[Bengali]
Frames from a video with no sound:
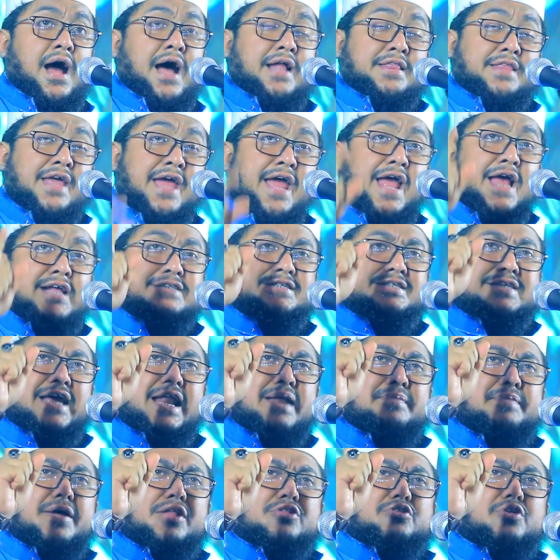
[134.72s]

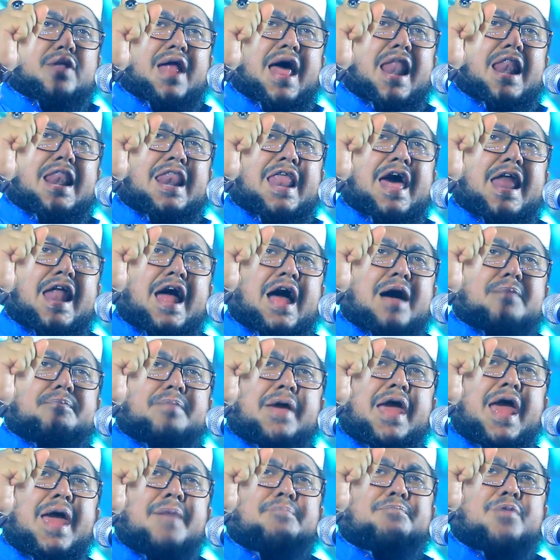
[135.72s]
হাদিসের ভিতরে আল্লাহর
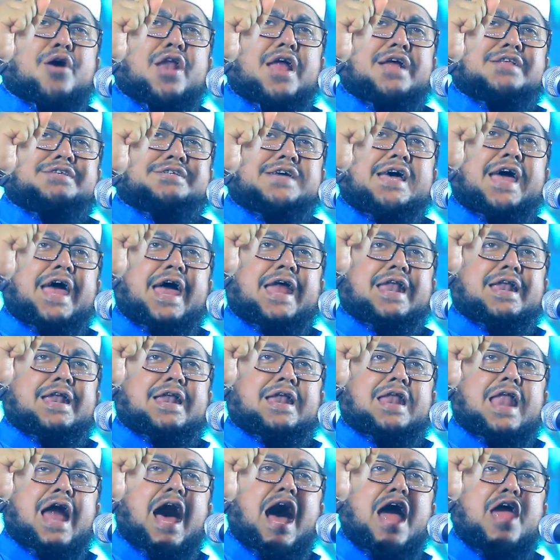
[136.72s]
হাবিব বলেছেন
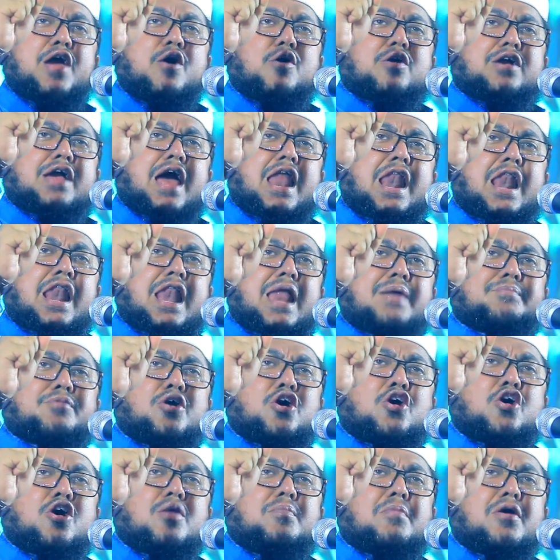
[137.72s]

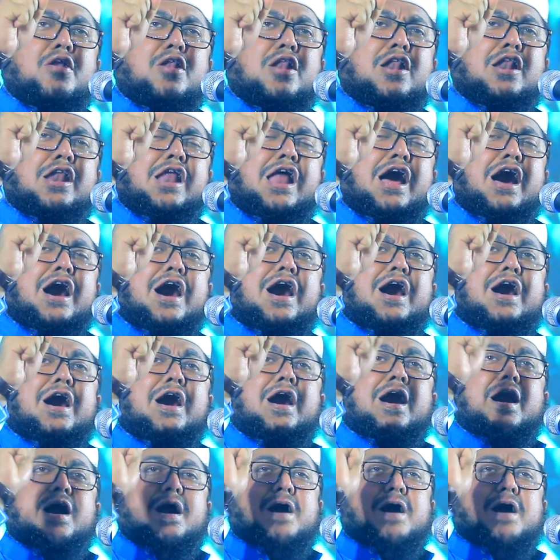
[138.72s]
লাইকাল্লিমুহুমুল্লাহ